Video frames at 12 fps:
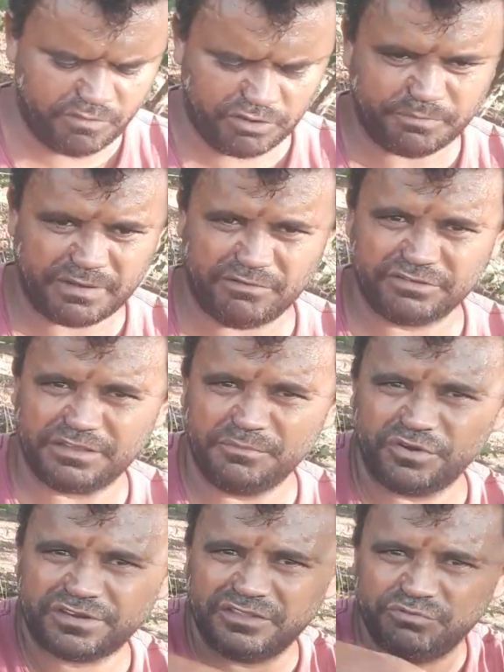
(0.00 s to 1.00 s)
eu volto para você
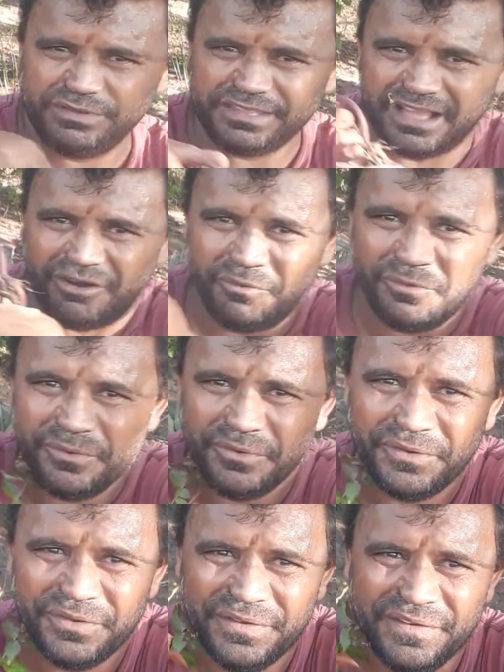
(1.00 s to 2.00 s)
mostrando o final.
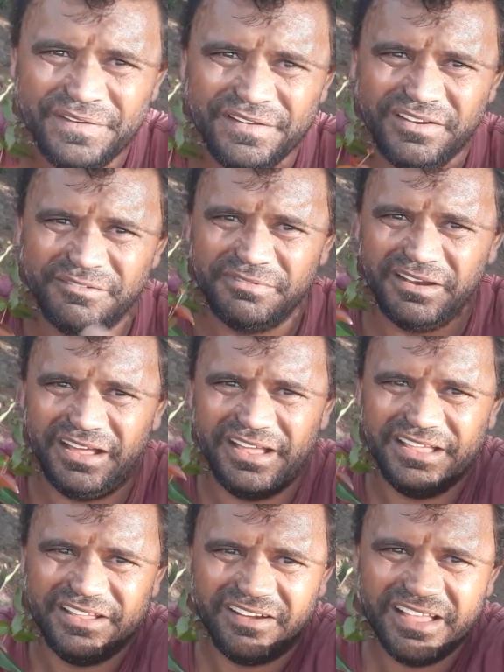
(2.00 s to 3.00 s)
Vamos lá.
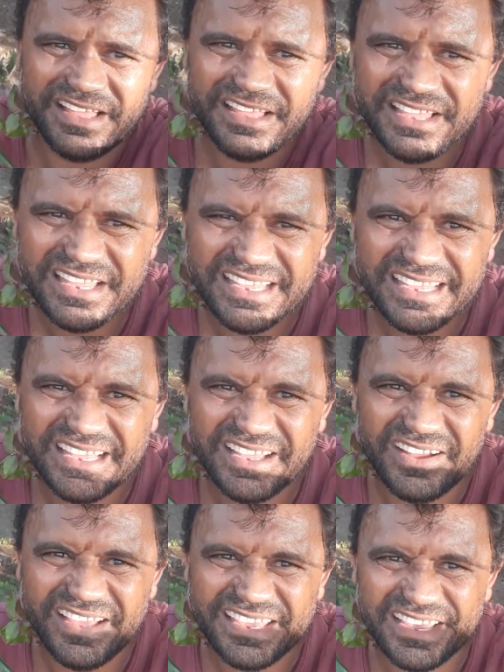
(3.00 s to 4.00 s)

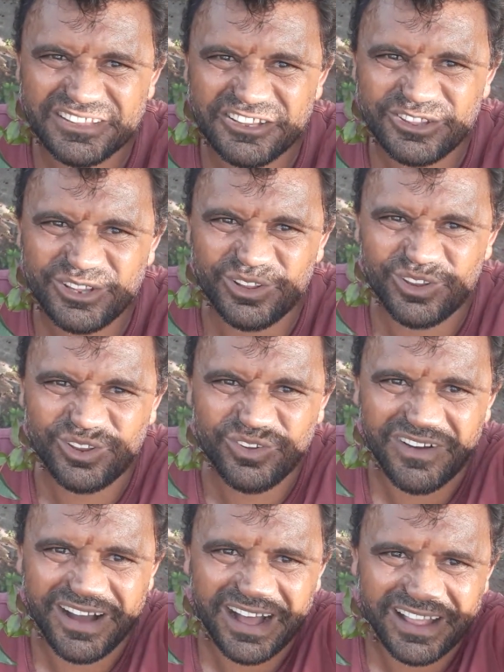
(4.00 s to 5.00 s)
Olha, eu tô todo
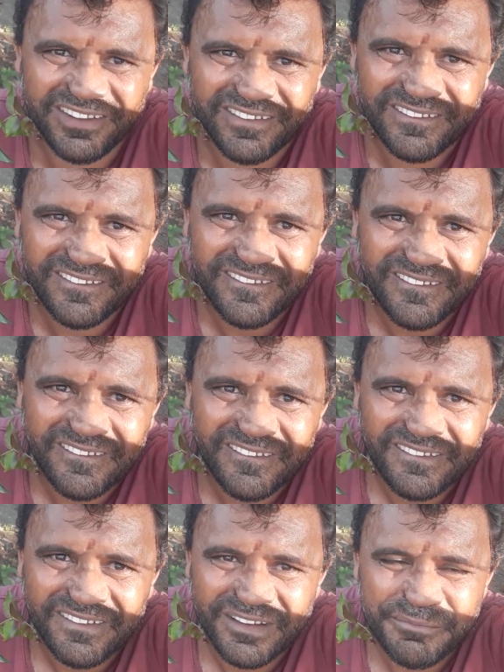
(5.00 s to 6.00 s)
suado.
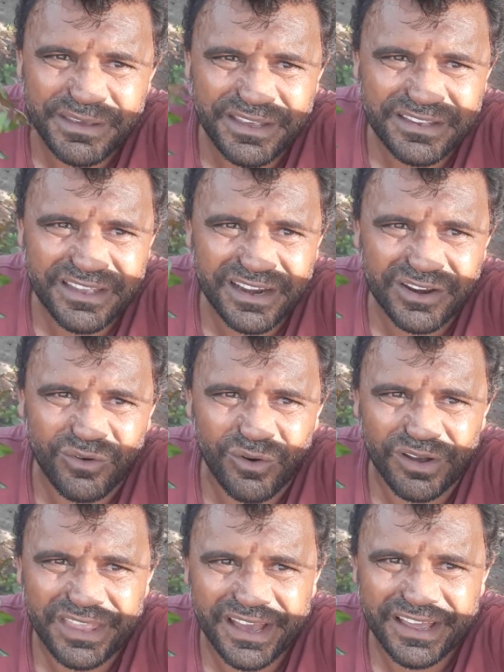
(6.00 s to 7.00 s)

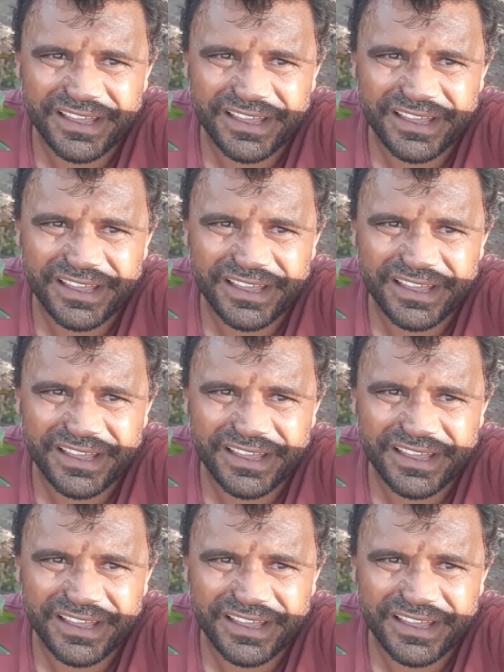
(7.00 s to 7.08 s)
Misericórdia.